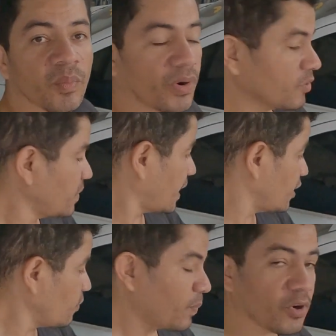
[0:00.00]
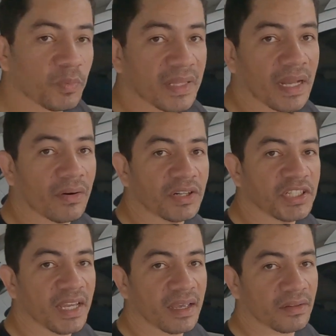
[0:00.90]
Posso, aí eu posso pintar
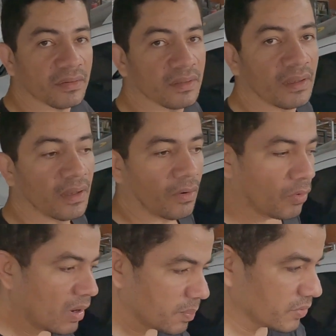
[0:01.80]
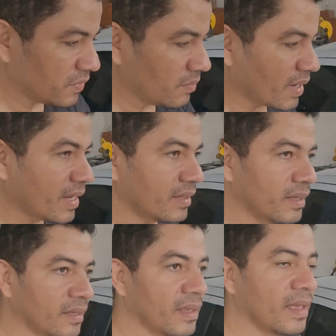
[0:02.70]
corte reto. Ou aproximar,
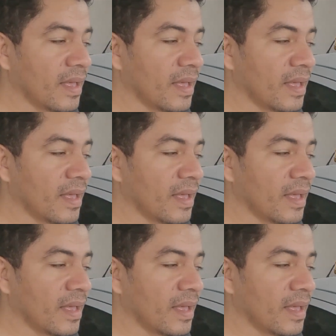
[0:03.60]
né?